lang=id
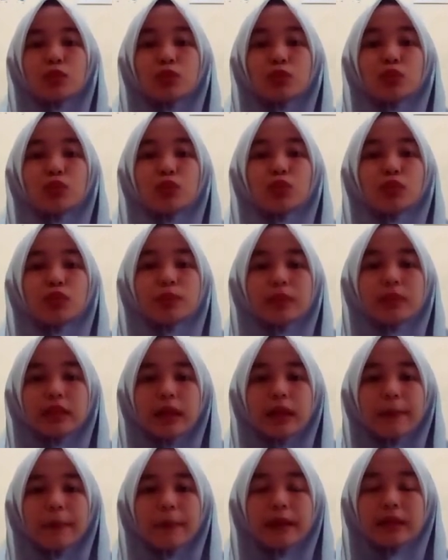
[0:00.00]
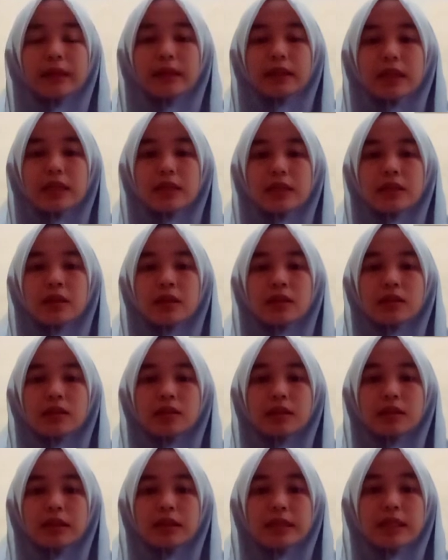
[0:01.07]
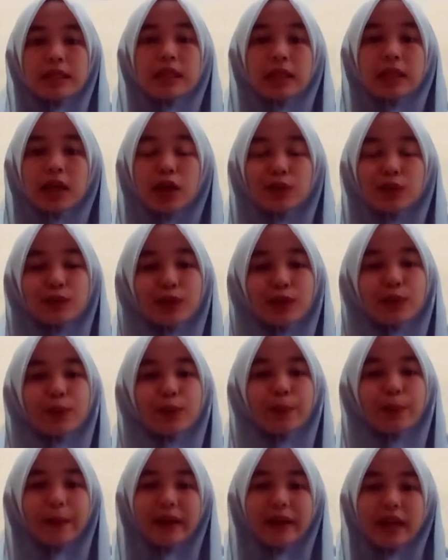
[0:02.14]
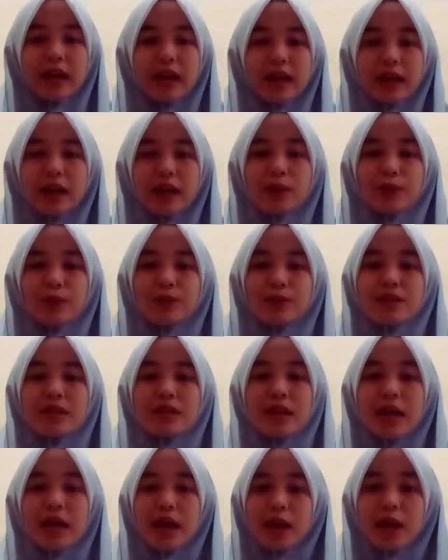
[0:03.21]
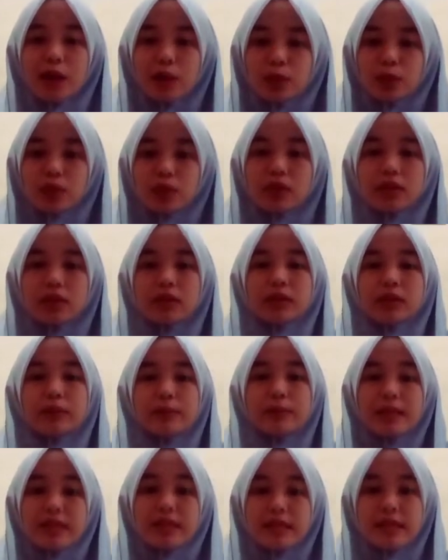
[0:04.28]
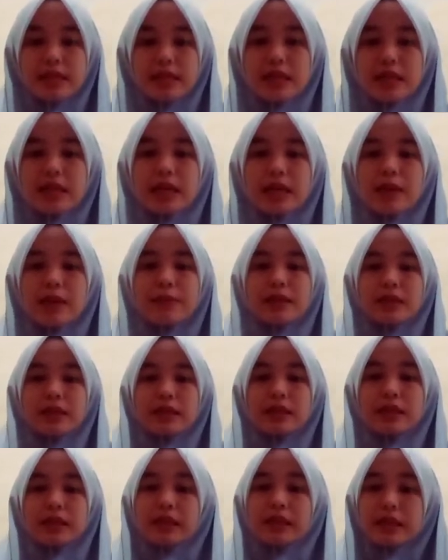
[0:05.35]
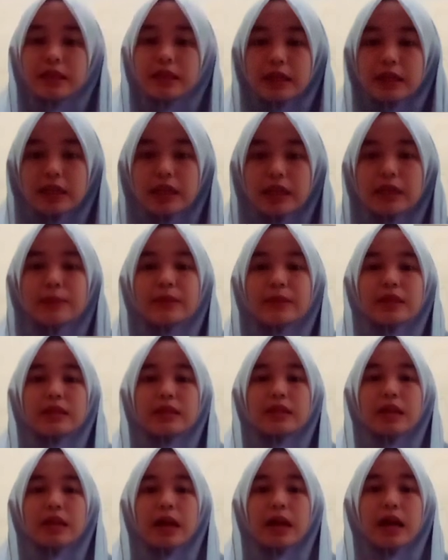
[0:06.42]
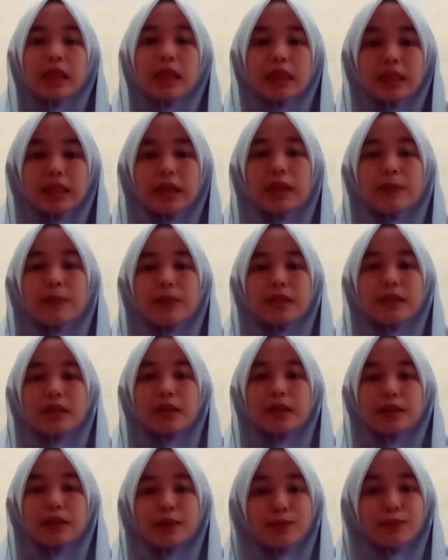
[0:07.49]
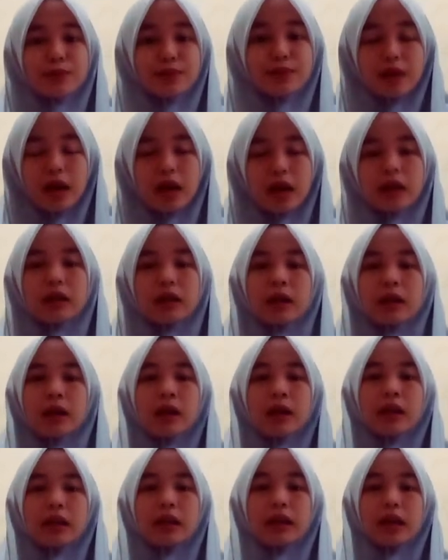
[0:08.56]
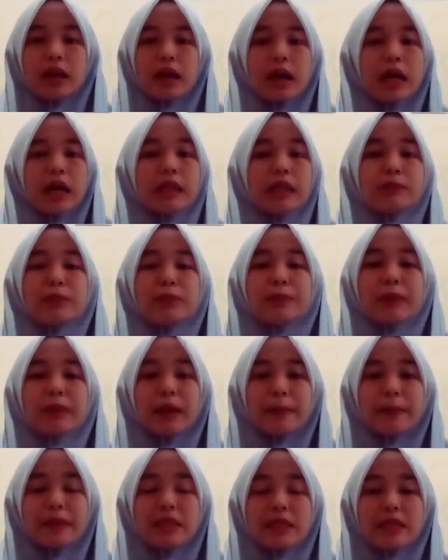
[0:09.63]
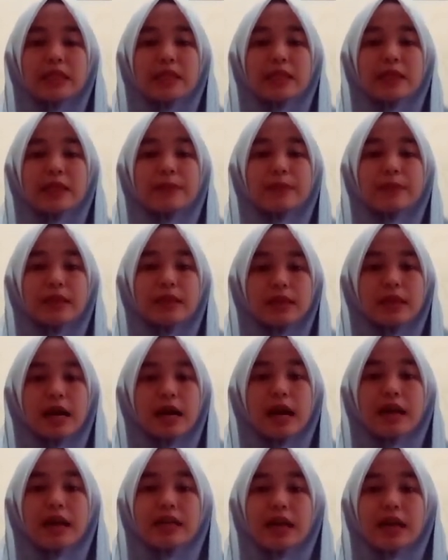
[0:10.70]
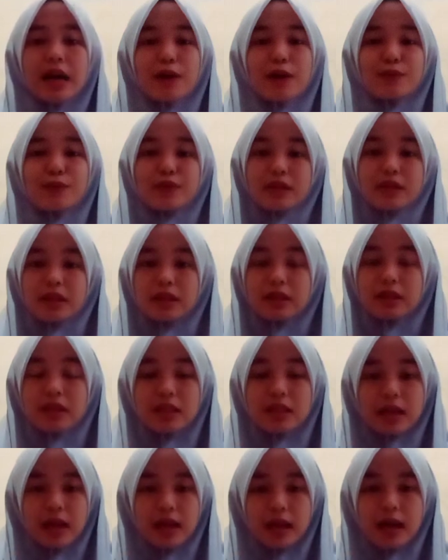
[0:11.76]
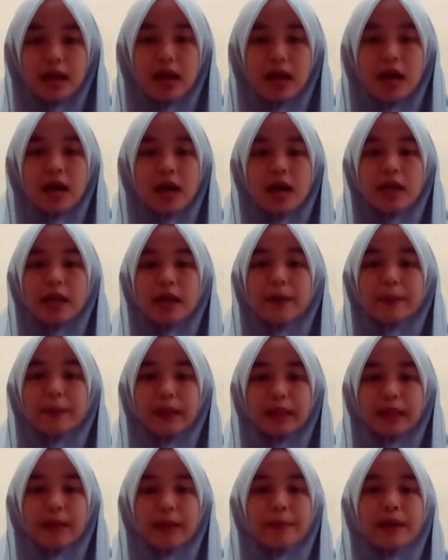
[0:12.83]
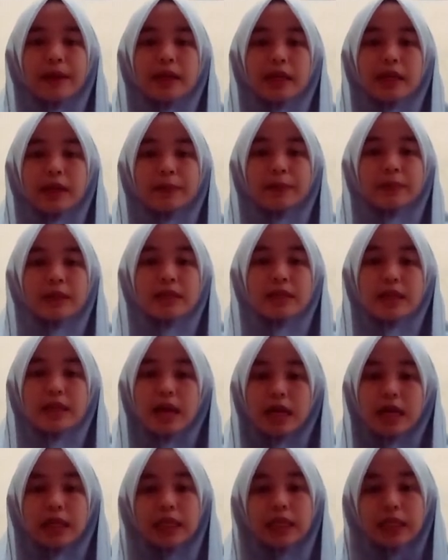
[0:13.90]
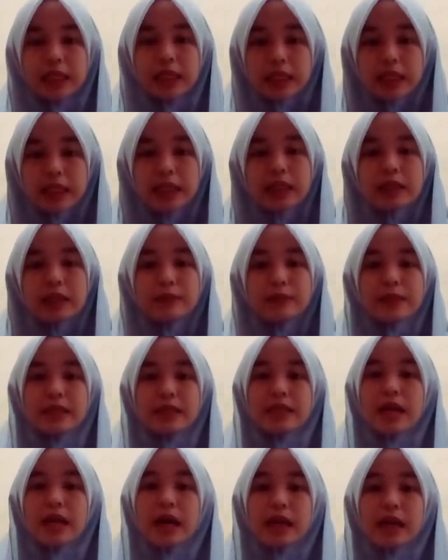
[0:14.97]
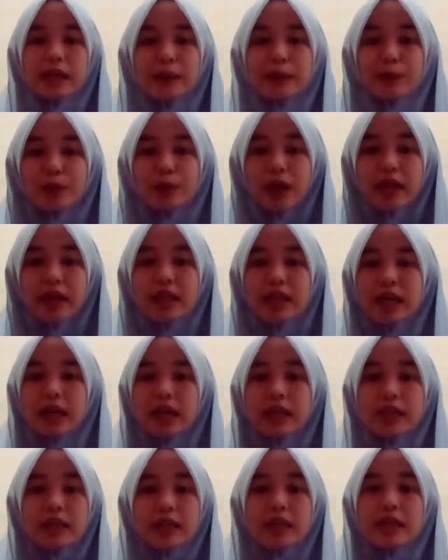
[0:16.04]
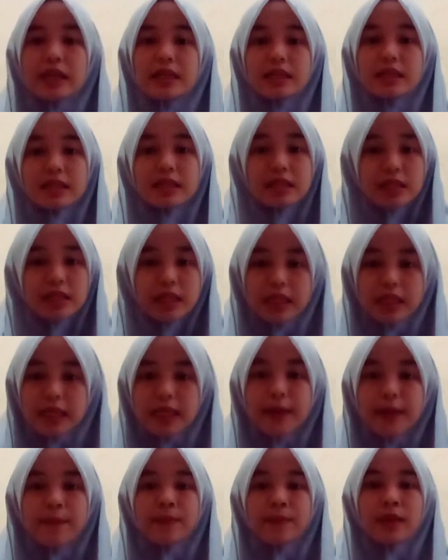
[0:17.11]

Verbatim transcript: Untuk mendapatkan kita Allah upayakan untuk selalu eh, bersih, bersih diri, bersih hati, bersih lingkungan. Nah, ada beberapa jenis kebersihan yang harus kita jaga. Yang pertama ada kebersihan diri. Kebersihan dimulai dari diri sendiri.